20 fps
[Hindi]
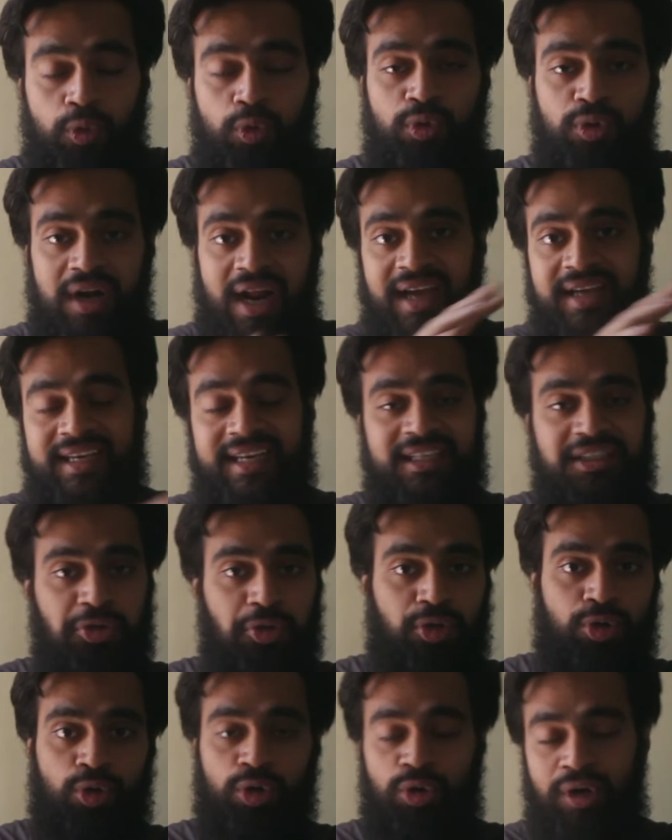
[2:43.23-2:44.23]
पूरा ये
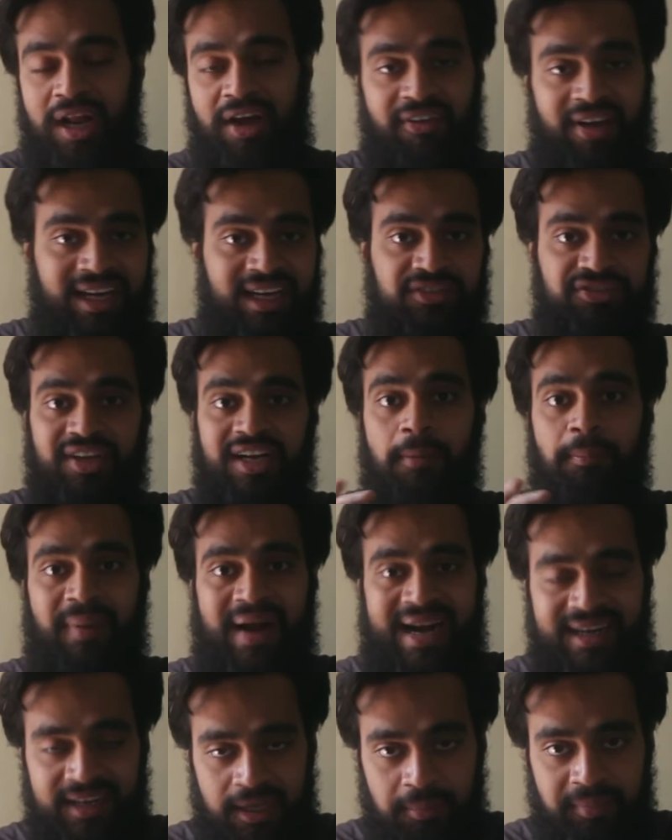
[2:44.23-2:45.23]
जो कोरोना वायरस वाला
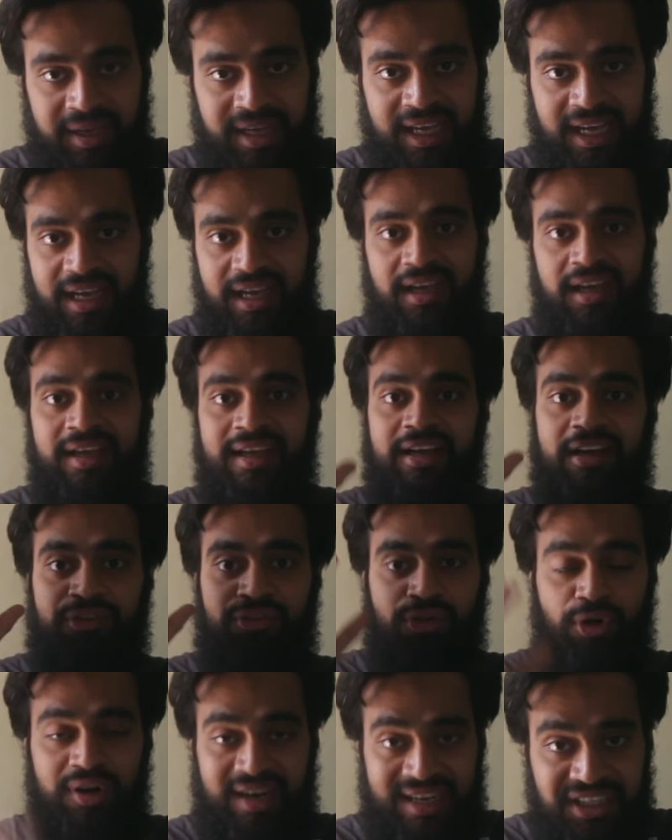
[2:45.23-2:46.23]
पैंडेमिक है
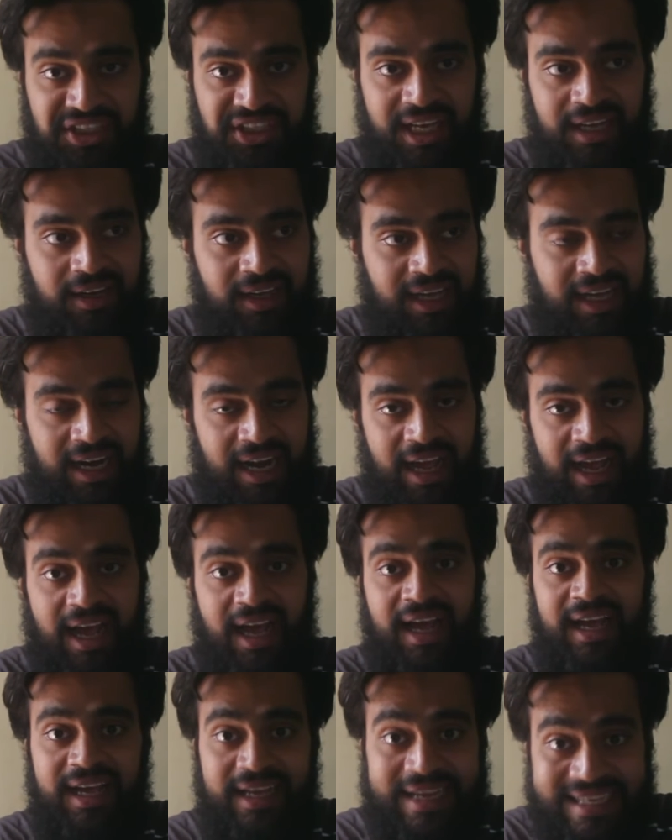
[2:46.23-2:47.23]
वो रशिया ने
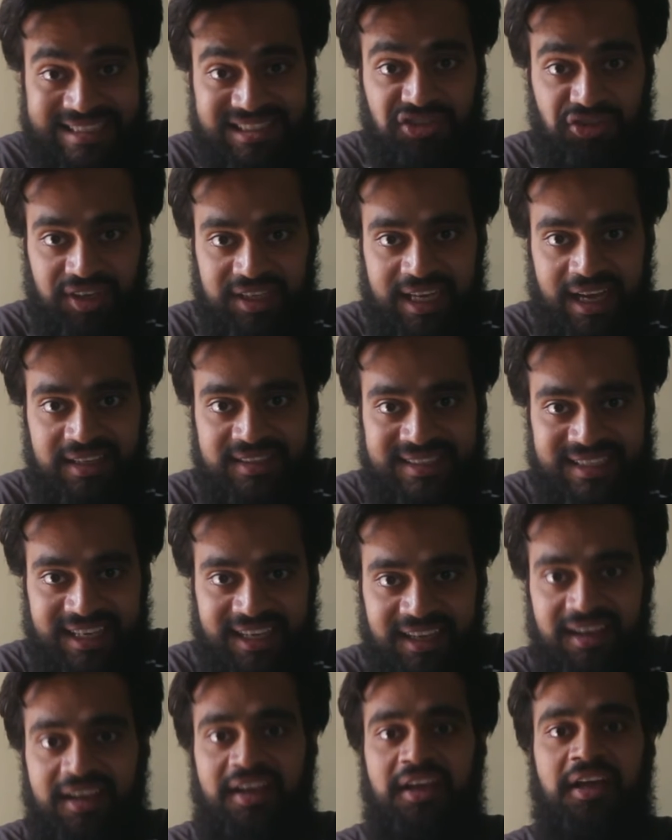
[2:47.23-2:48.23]
कराया है इस वजह
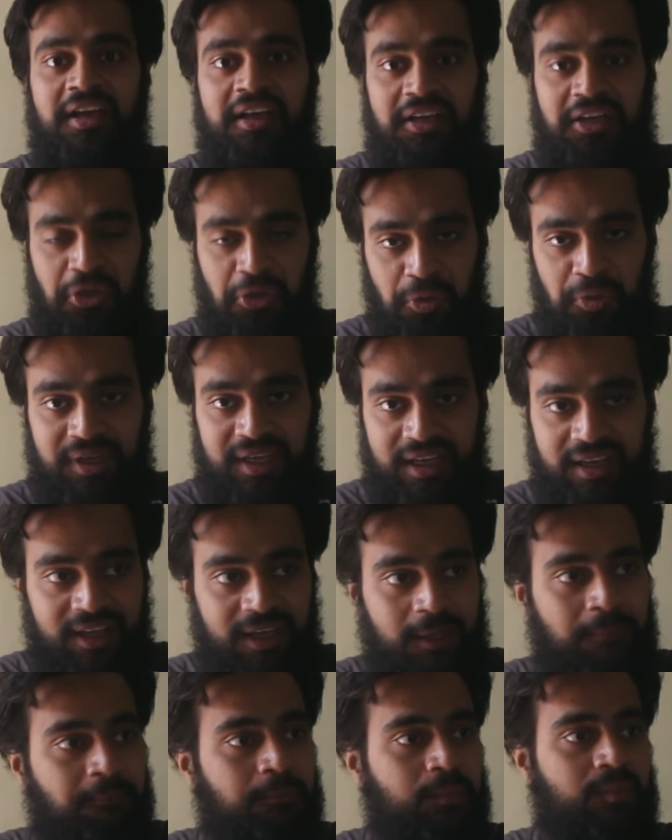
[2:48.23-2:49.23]
से
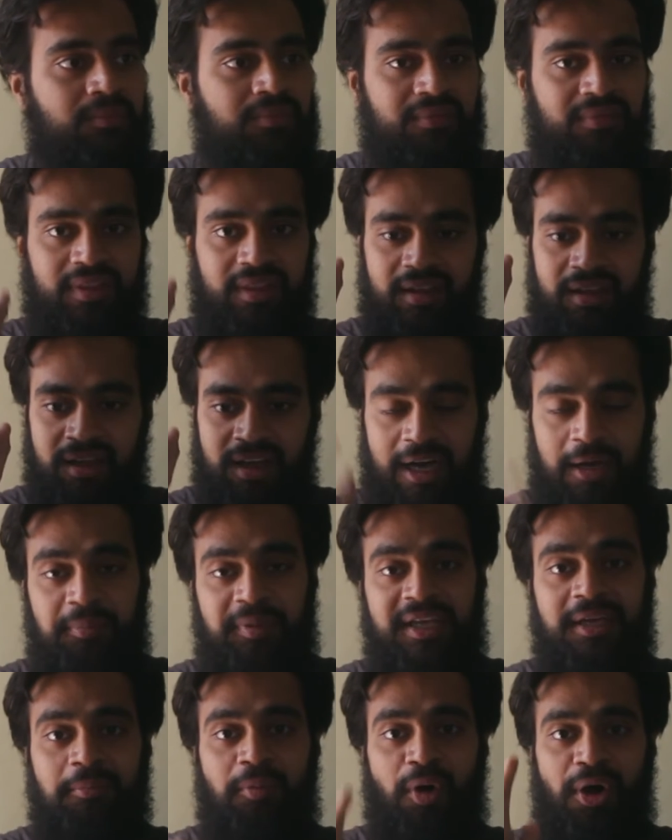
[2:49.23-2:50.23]
क्योंकि
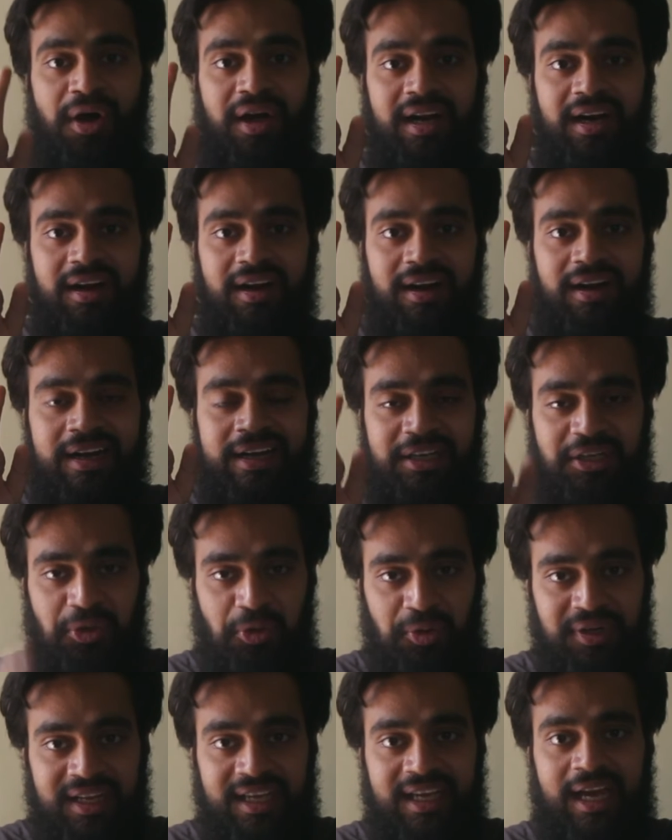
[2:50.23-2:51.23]
खबीब और
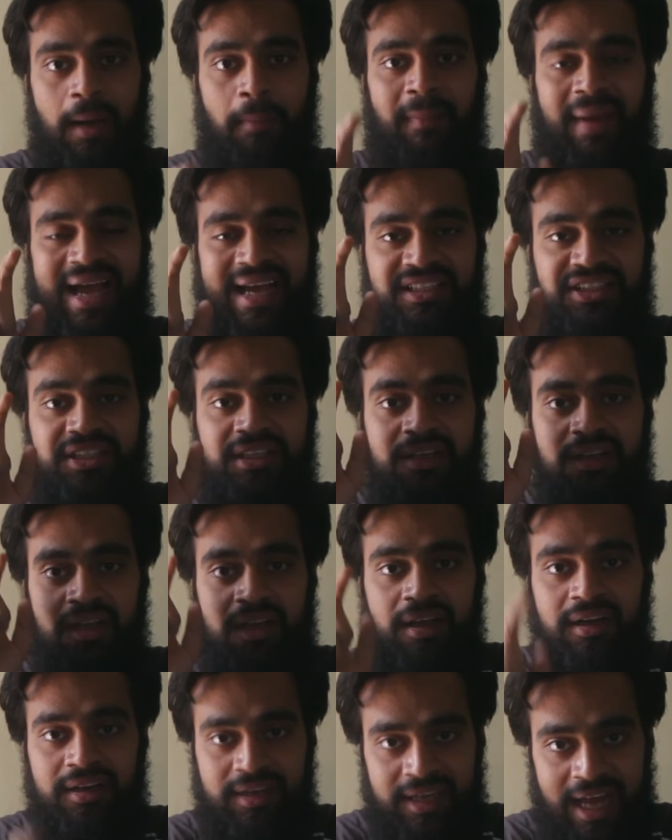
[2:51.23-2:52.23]
टोनी का मैच
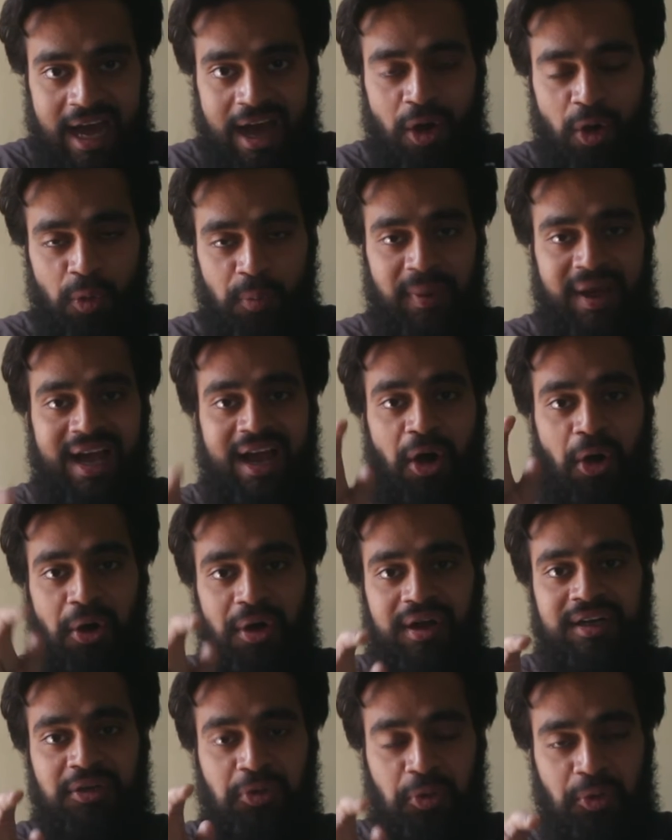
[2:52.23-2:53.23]
ना हो पाए
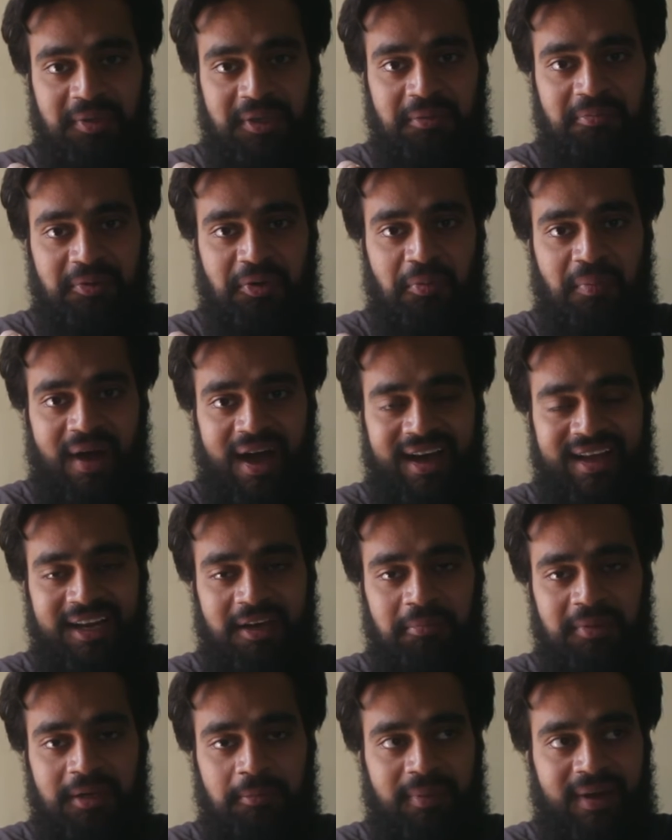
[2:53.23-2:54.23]
और कबीब को
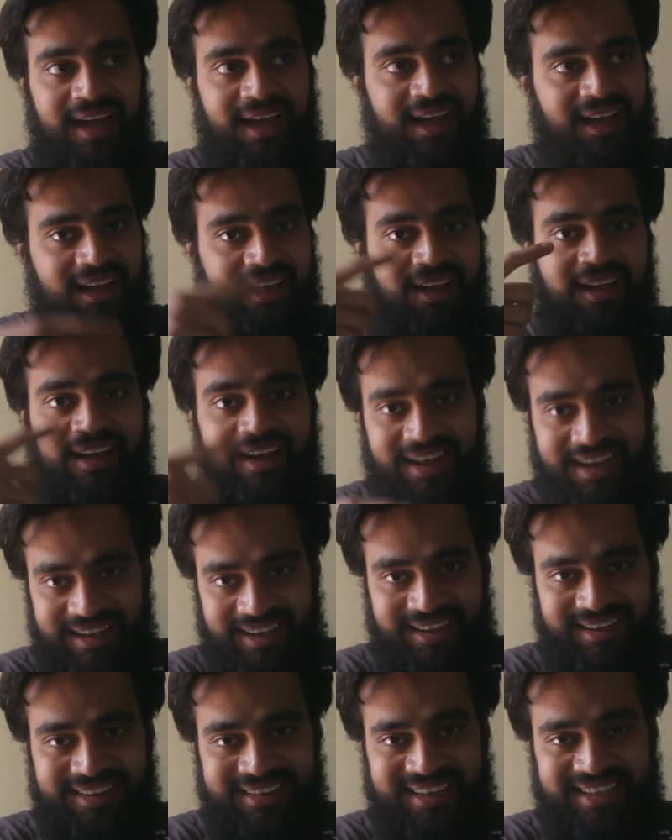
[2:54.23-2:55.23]
बहाना मिल पाए
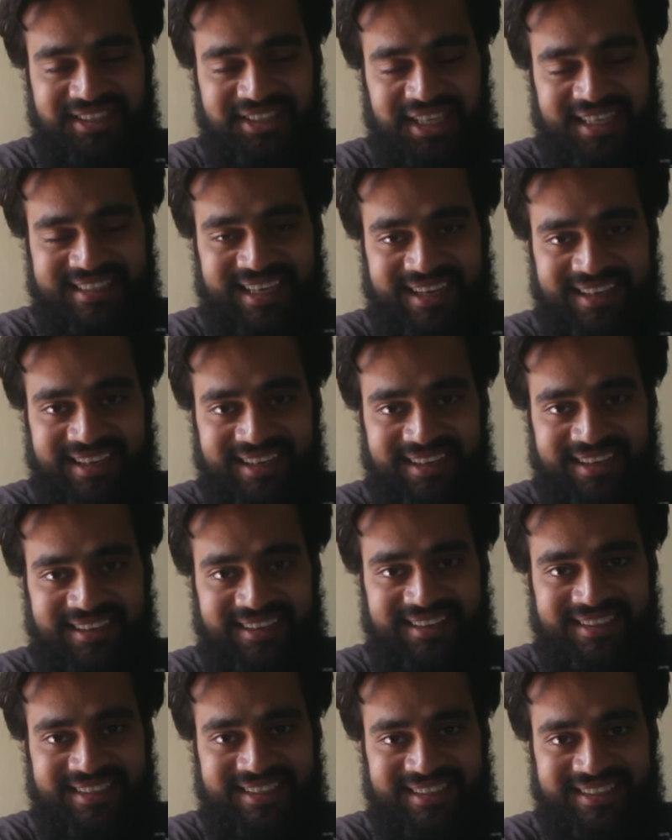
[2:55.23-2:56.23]
रशिया जाने
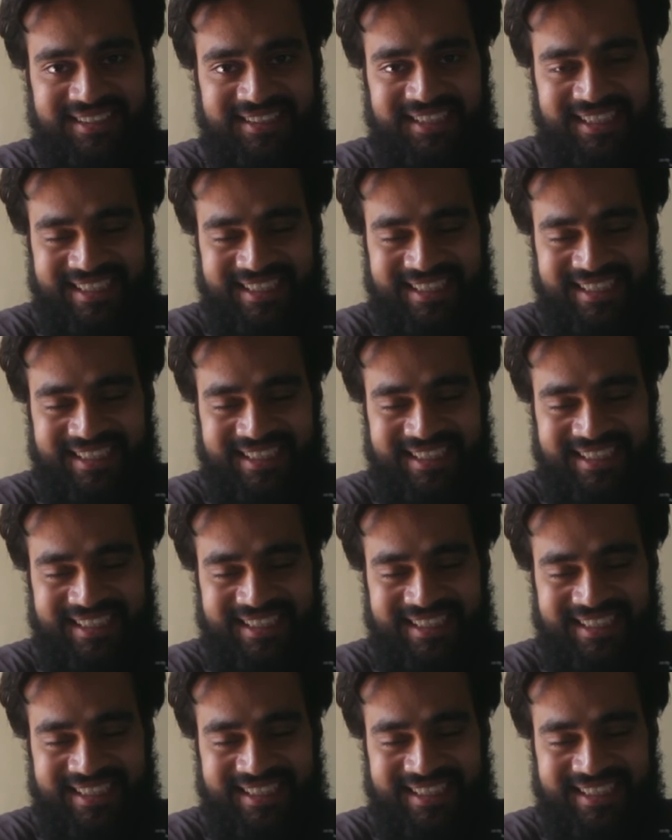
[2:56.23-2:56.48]
का